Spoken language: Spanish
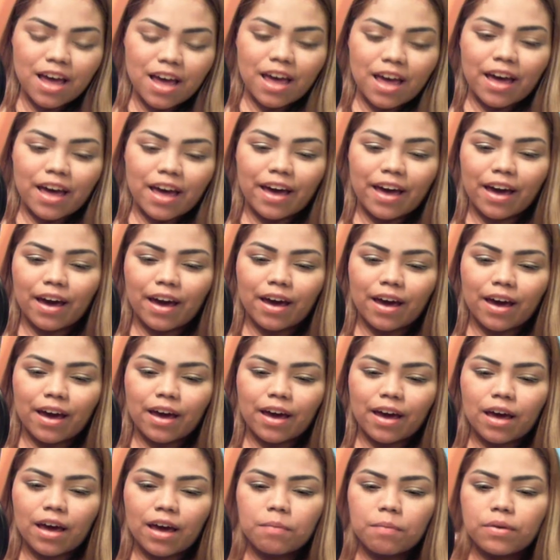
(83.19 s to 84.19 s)
Eh,
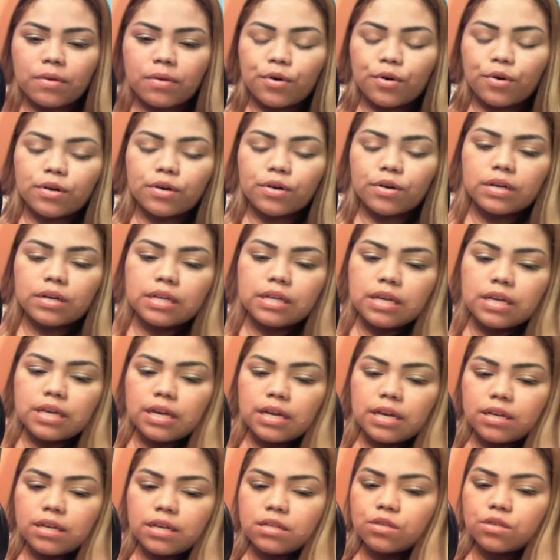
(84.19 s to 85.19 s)
en mi buro
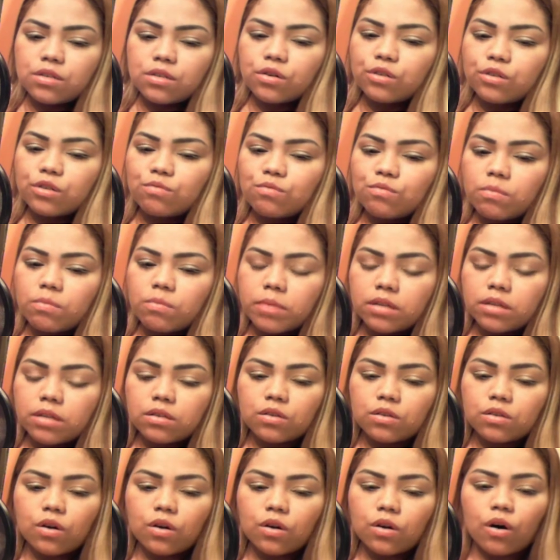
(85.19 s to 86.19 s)
inició en un
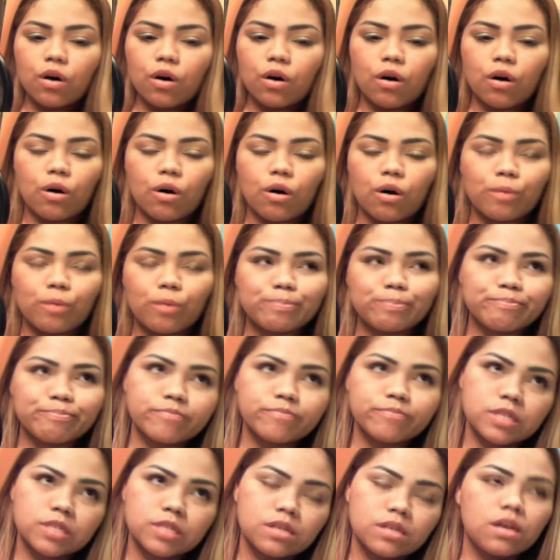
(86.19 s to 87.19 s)
momento,
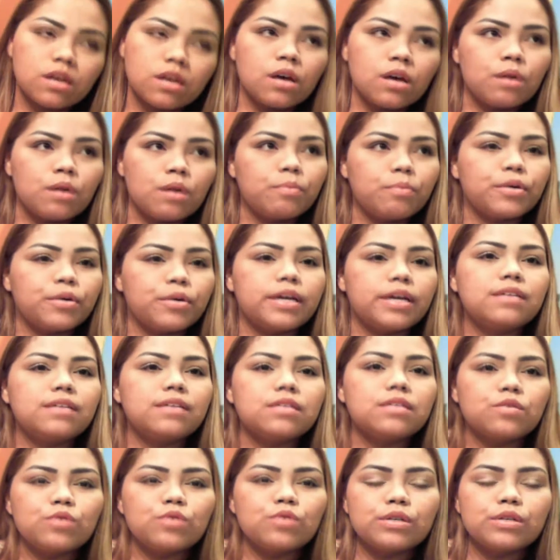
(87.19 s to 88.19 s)
podría decir
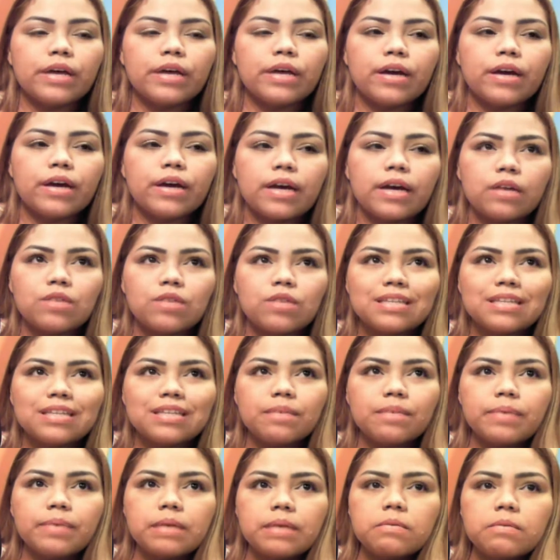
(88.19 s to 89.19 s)
que eh, era una
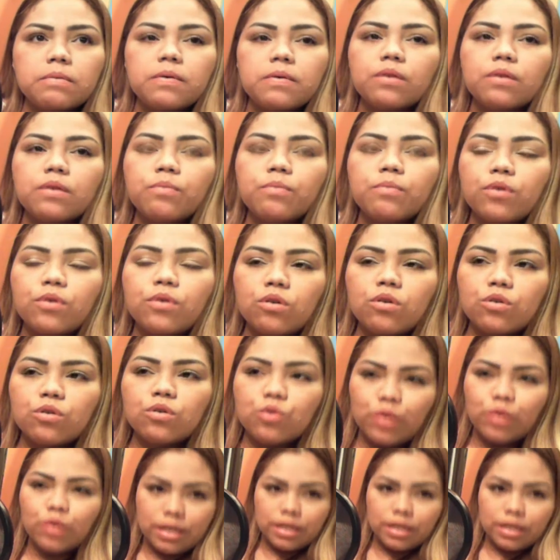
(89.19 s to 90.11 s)
etapa de mi vida un poco dura, un